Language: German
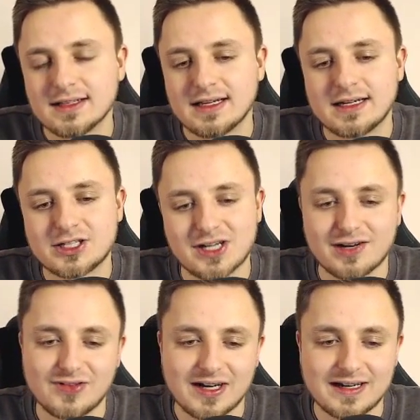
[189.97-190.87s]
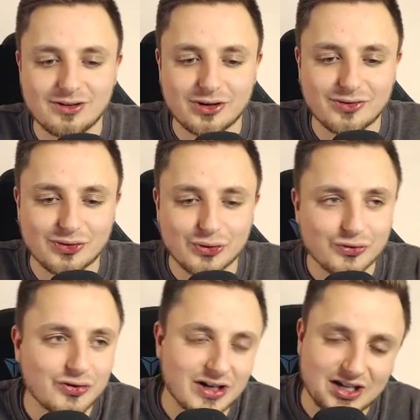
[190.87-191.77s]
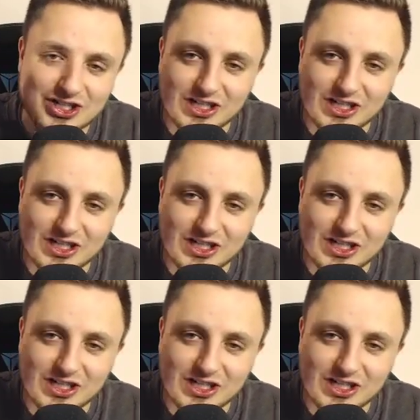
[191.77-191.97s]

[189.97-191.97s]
Äh, schaltet wieder ein. Euer Flo von Archie